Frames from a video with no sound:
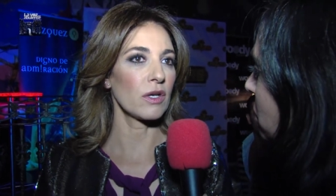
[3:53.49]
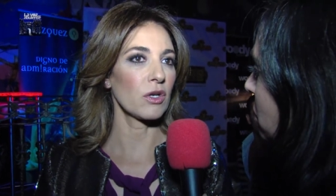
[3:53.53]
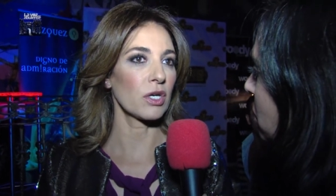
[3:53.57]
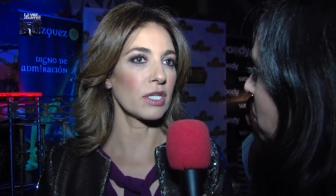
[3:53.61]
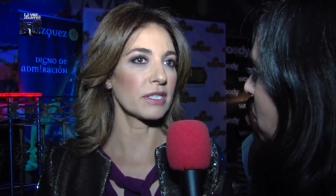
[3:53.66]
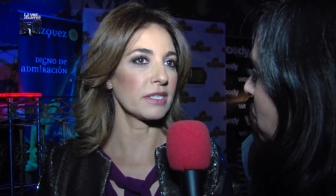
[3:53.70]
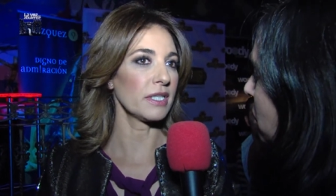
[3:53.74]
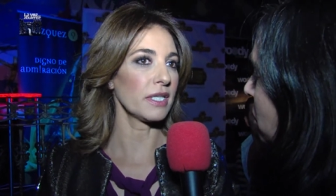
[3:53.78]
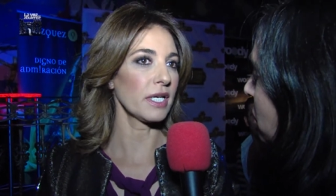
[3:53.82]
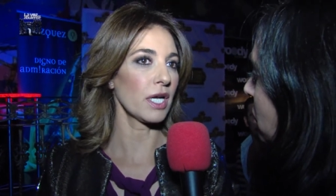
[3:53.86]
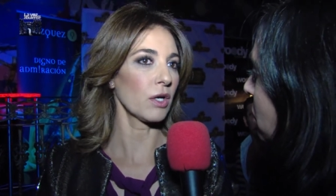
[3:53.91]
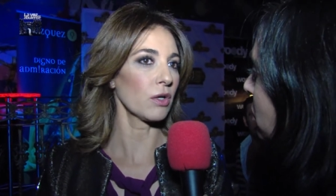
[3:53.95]
lo
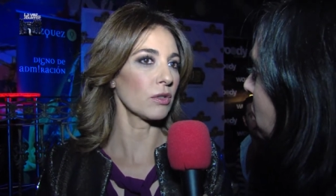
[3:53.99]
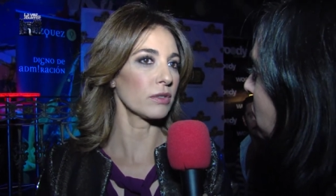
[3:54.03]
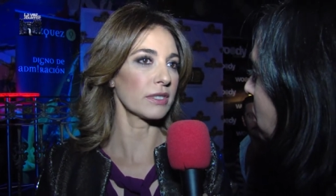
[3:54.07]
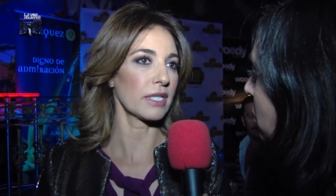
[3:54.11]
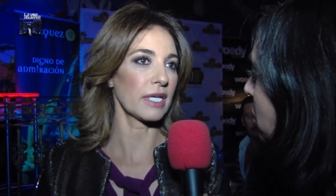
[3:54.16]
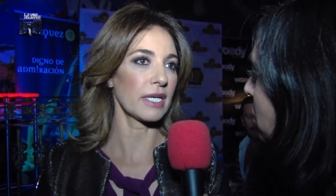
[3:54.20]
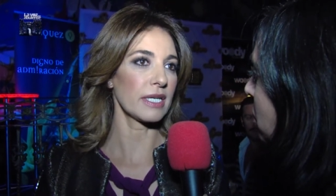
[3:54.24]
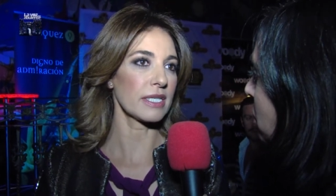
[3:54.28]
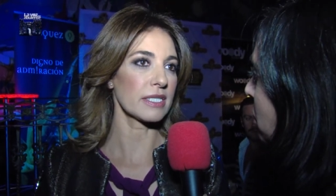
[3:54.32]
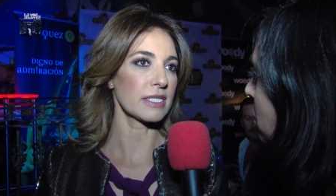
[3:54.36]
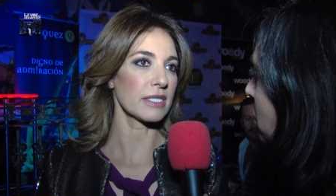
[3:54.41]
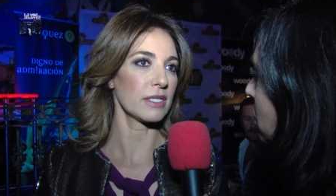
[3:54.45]
que tiene que
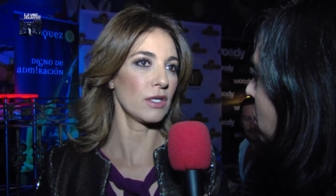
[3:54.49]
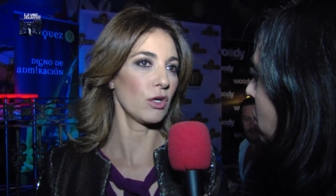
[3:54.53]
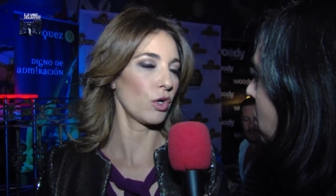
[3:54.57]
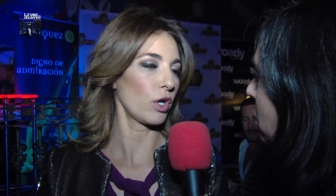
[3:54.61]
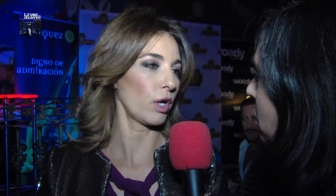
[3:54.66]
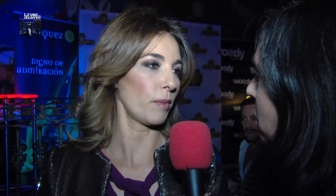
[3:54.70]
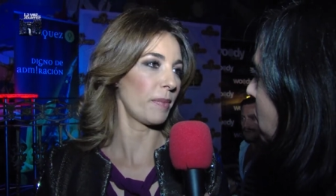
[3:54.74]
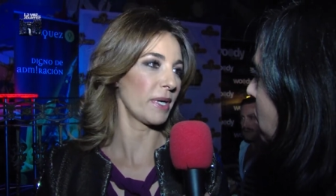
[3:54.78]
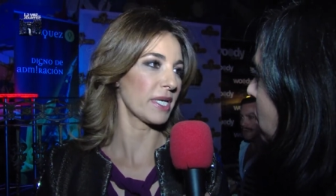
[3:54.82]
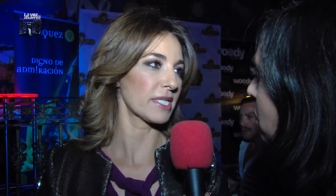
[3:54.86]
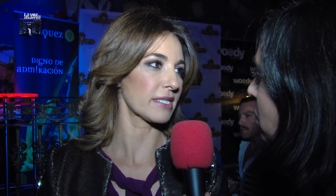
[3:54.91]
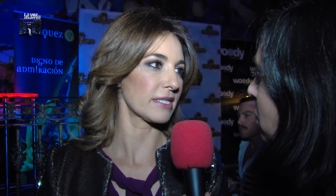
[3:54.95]
contar es lo
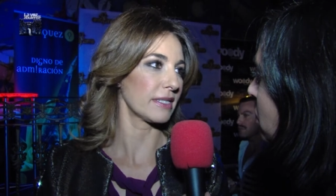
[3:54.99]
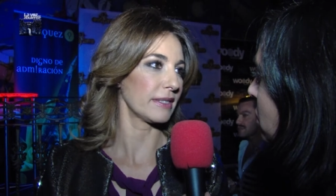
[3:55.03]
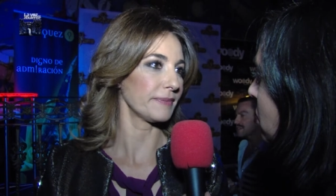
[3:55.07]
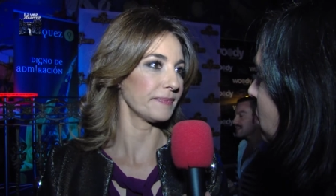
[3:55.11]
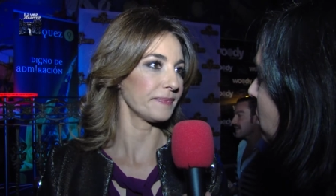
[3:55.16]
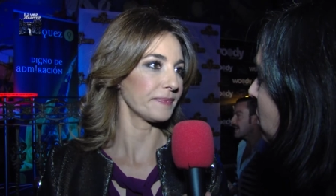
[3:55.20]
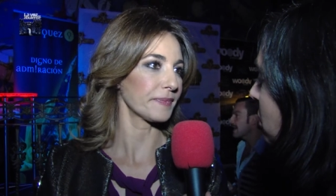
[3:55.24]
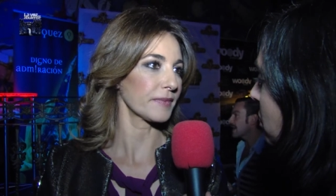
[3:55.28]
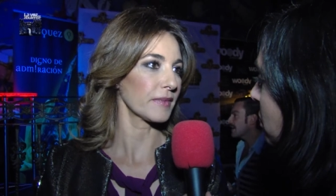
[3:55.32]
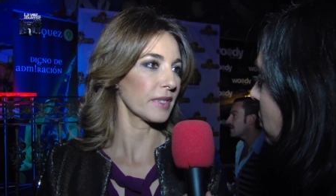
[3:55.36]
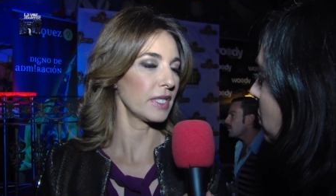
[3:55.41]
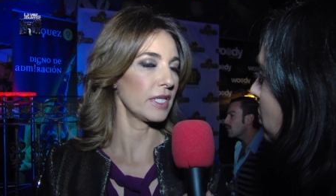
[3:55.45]
que pasa
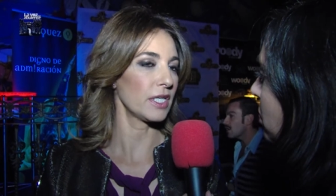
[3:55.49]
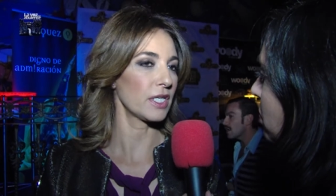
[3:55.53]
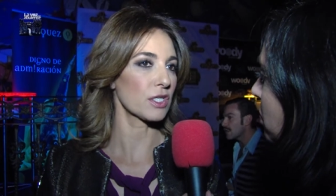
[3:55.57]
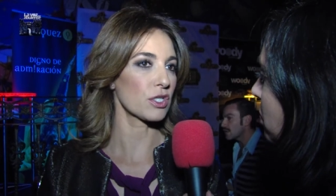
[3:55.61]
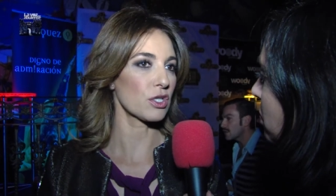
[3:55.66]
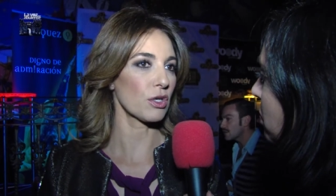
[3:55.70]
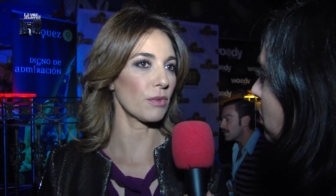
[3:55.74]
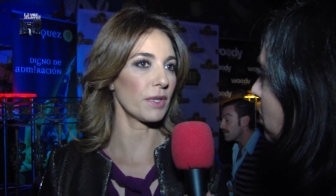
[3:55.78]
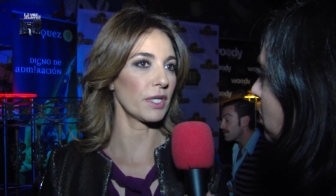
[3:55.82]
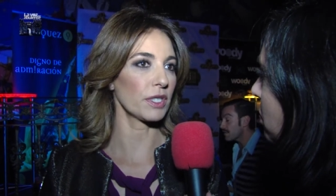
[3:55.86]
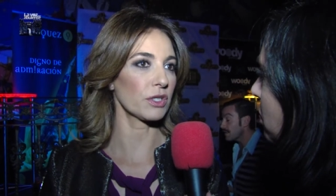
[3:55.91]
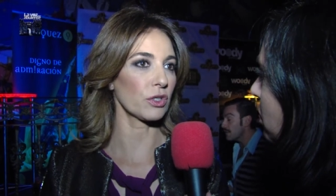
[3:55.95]
y
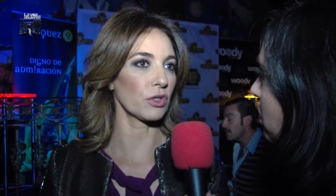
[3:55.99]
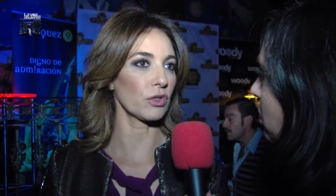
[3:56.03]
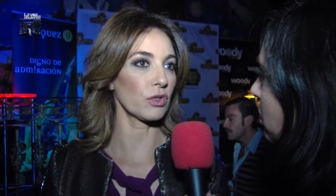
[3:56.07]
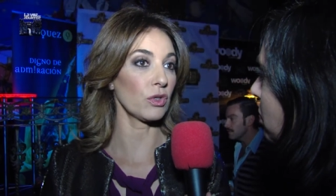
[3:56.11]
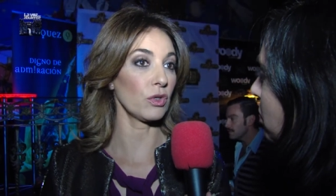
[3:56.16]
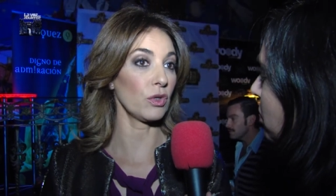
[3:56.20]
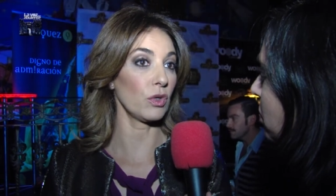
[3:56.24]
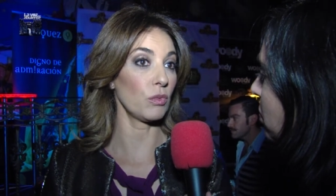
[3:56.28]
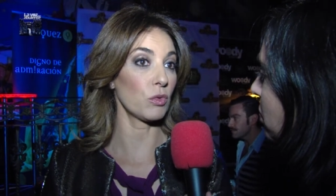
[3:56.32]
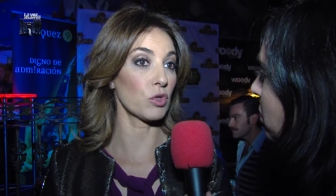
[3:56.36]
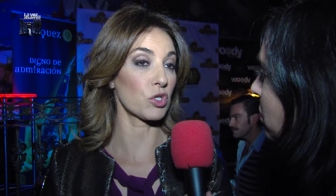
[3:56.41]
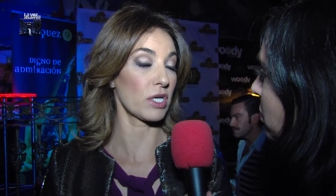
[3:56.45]
sobre
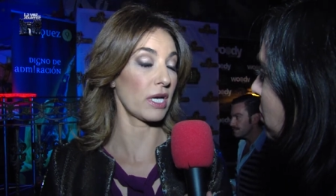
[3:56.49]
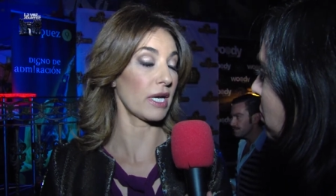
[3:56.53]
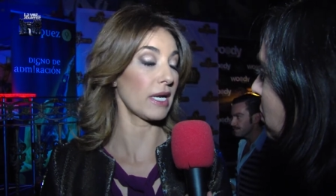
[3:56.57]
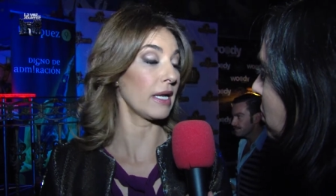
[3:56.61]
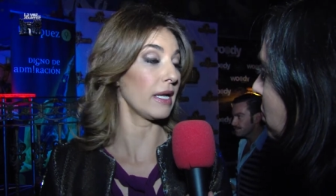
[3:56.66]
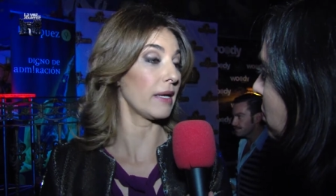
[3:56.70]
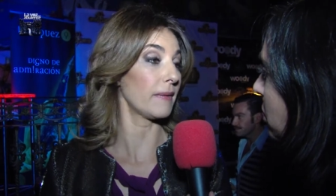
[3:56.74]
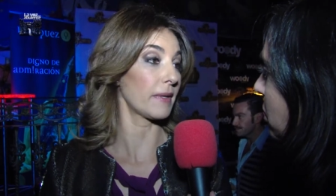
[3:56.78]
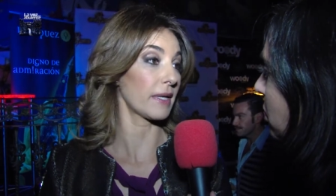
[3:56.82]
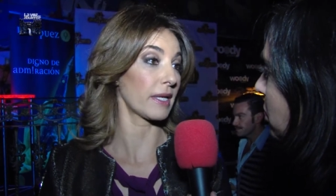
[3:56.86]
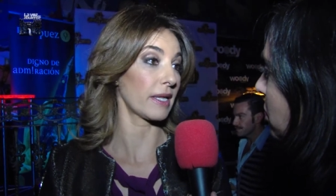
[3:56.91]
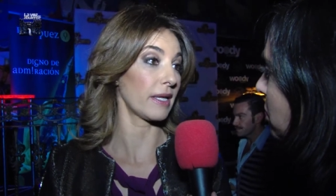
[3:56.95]
todo buscar
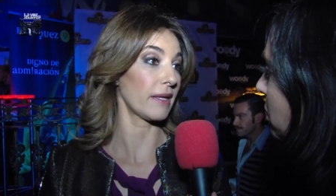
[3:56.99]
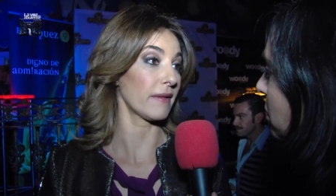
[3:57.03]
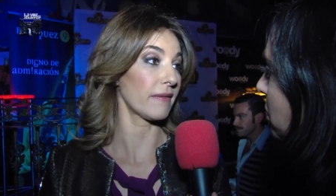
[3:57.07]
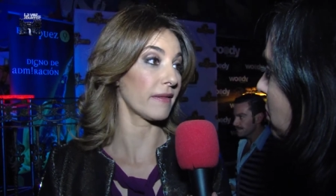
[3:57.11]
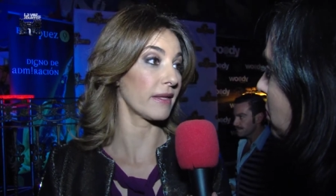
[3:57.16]
la verdad,